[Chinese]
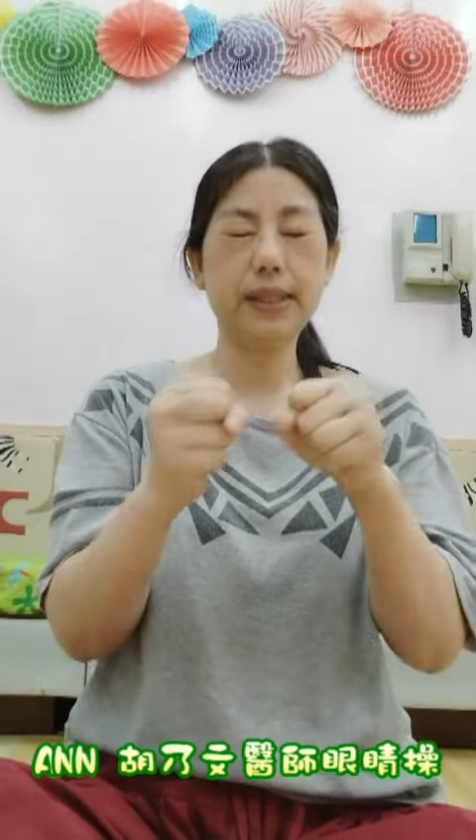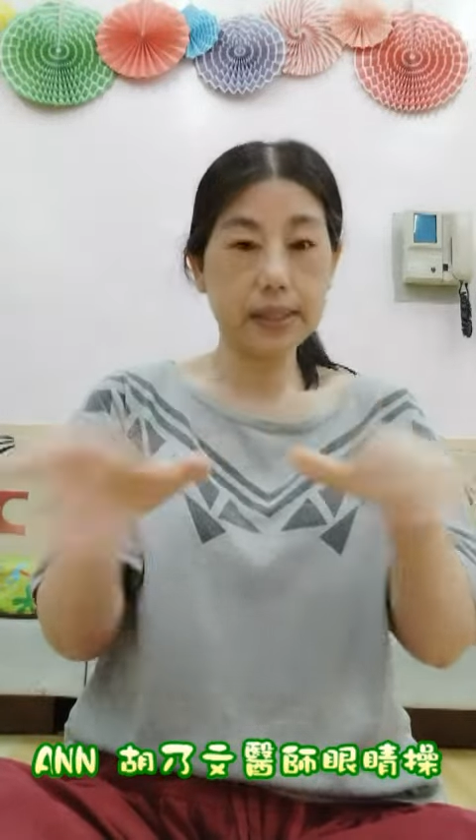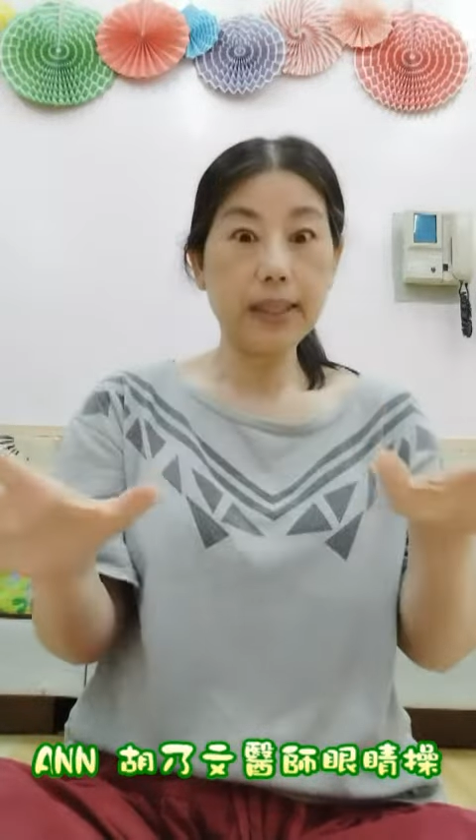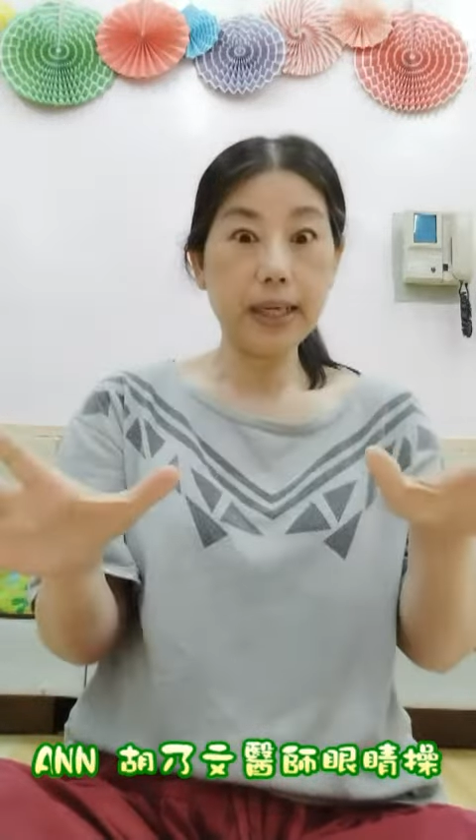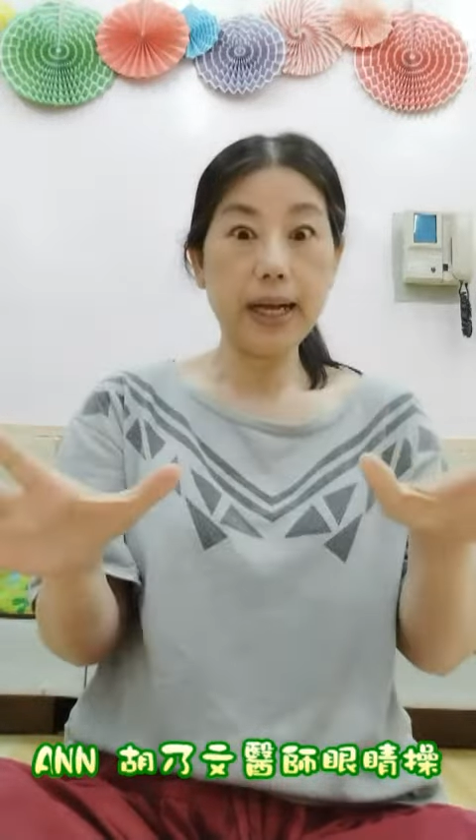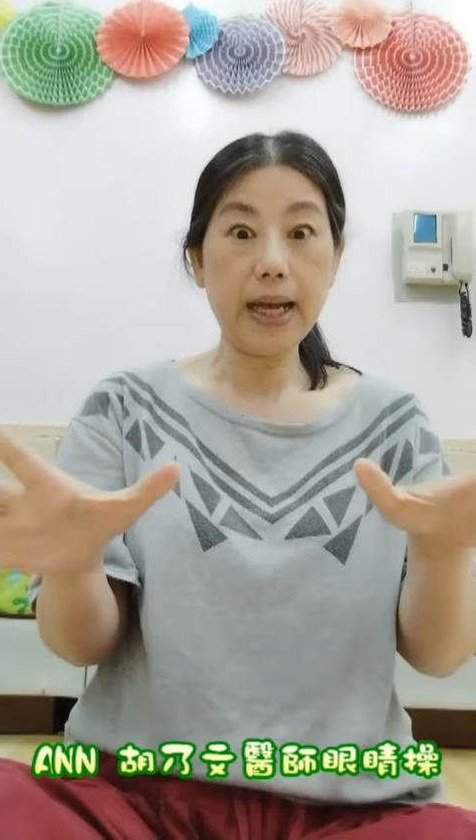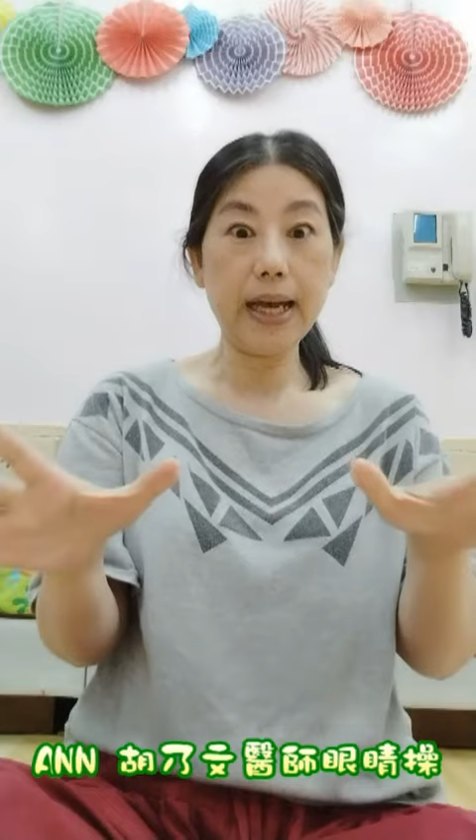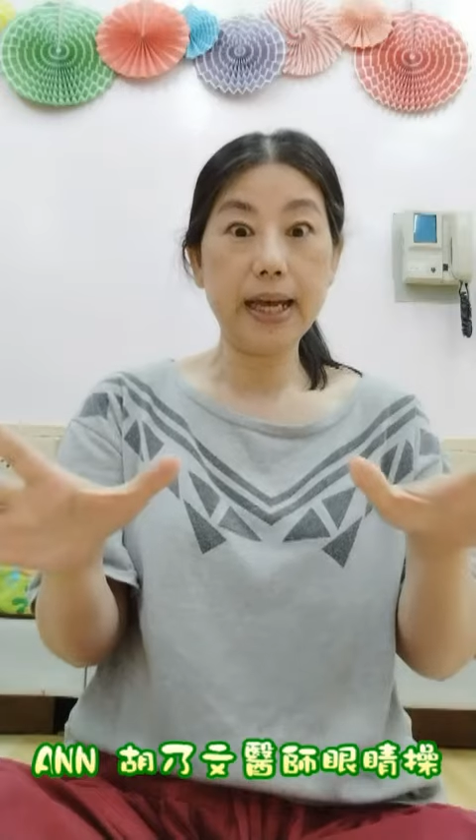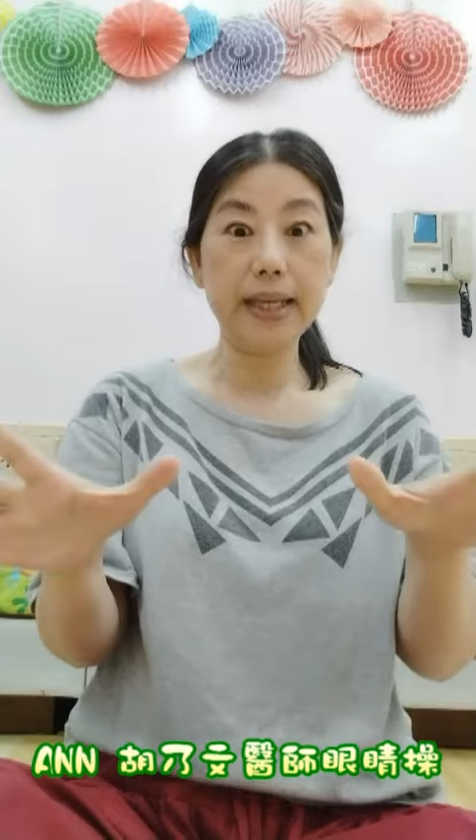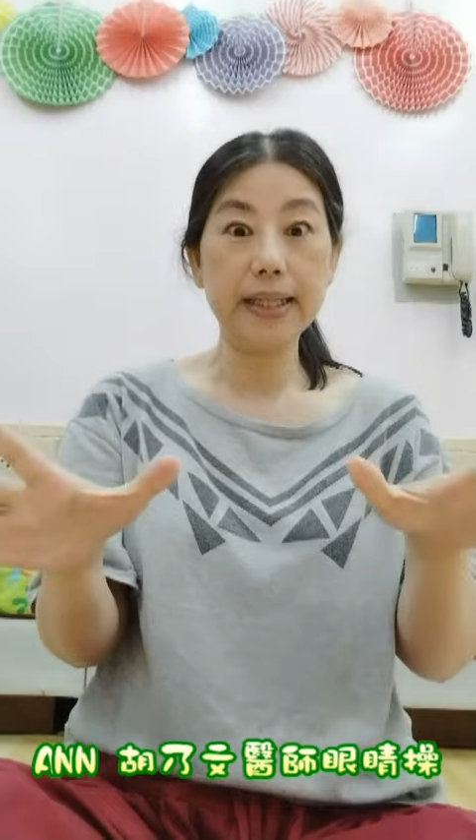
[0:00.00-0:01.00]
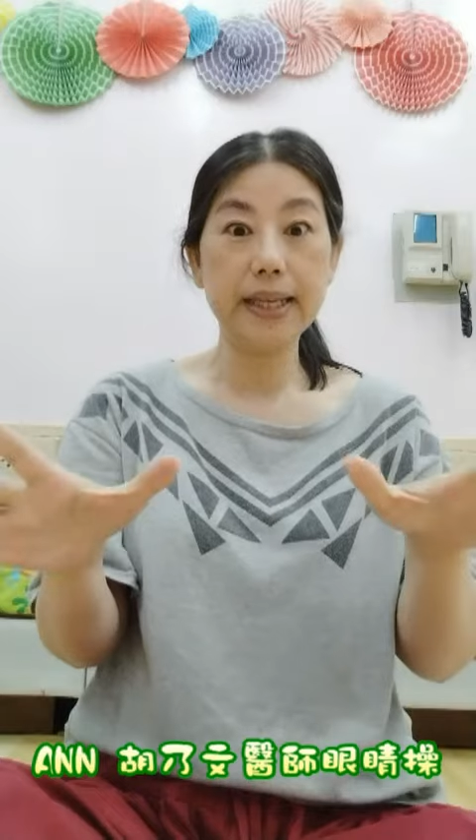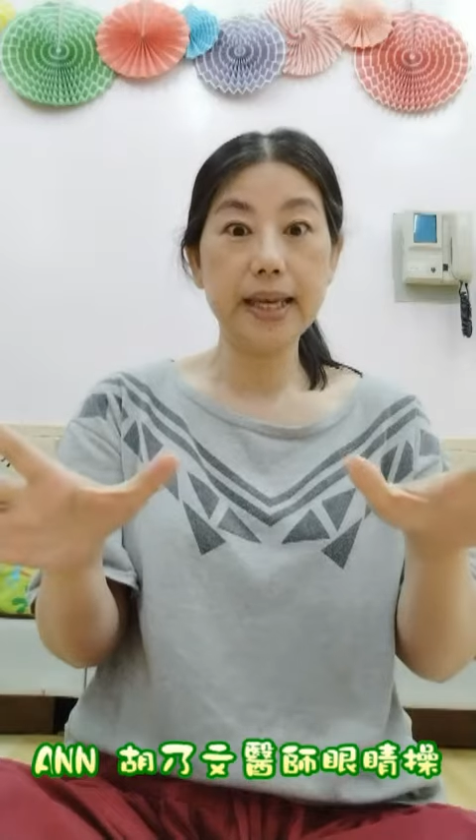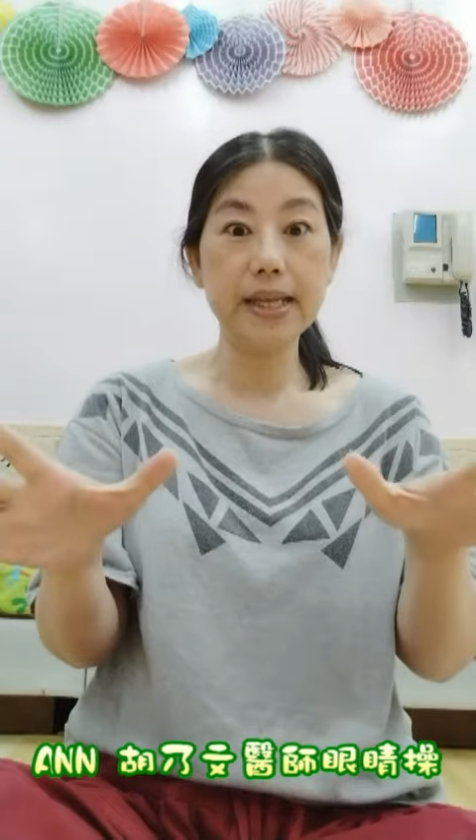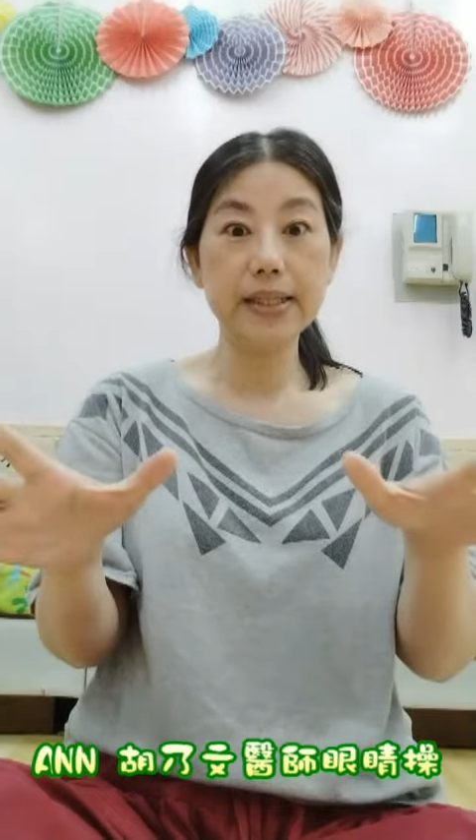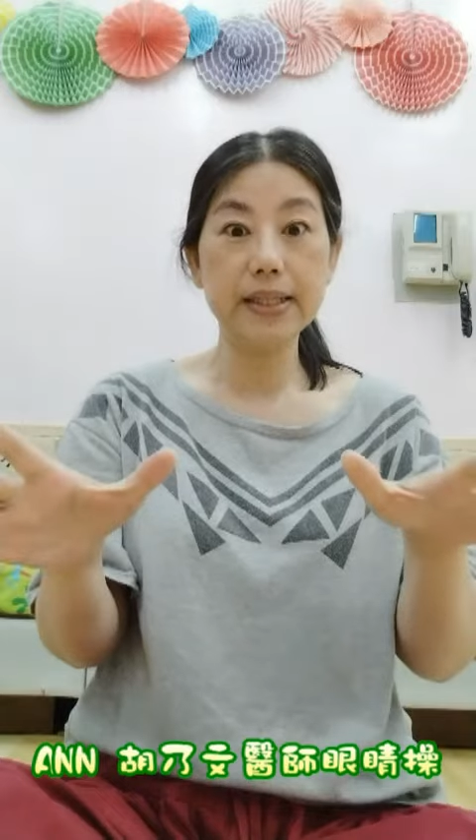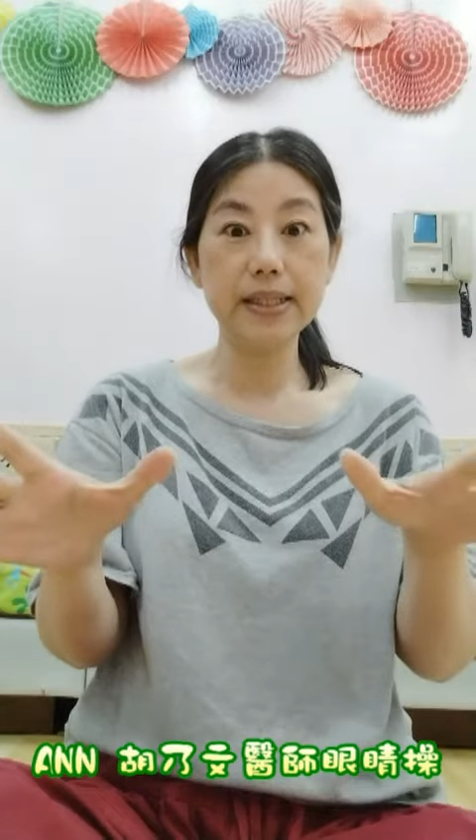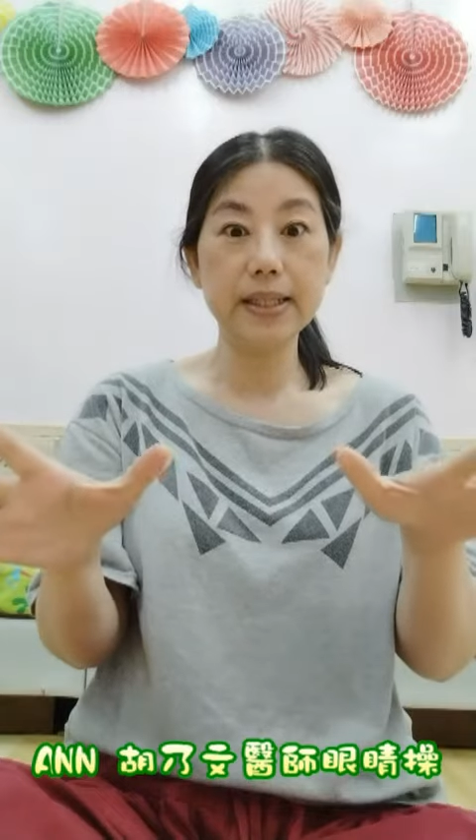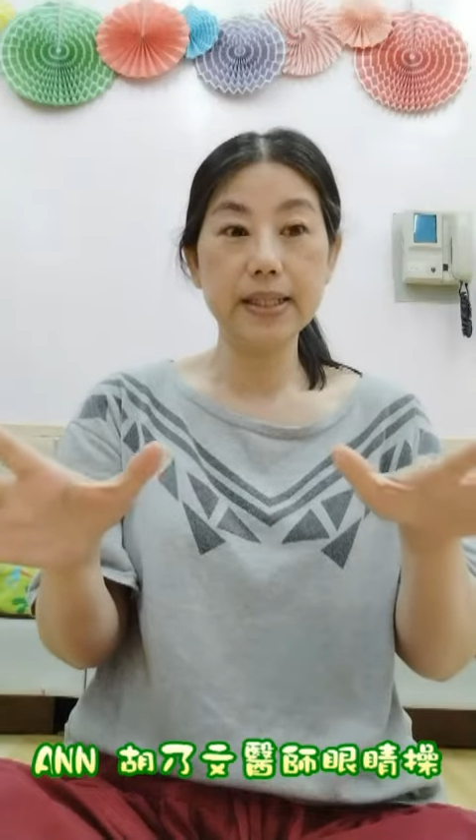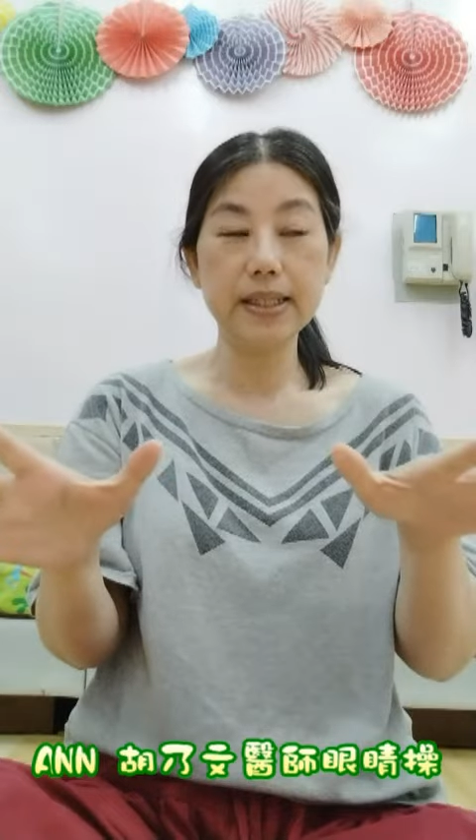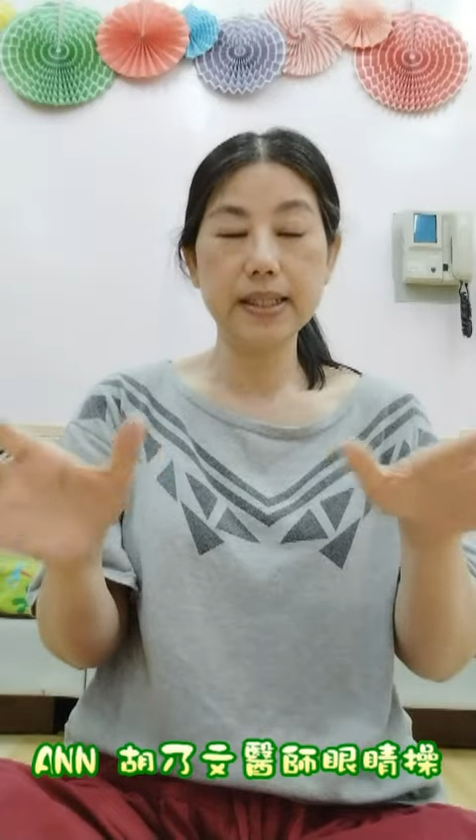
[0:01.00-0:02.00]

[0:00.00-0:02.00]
睁开眼睛，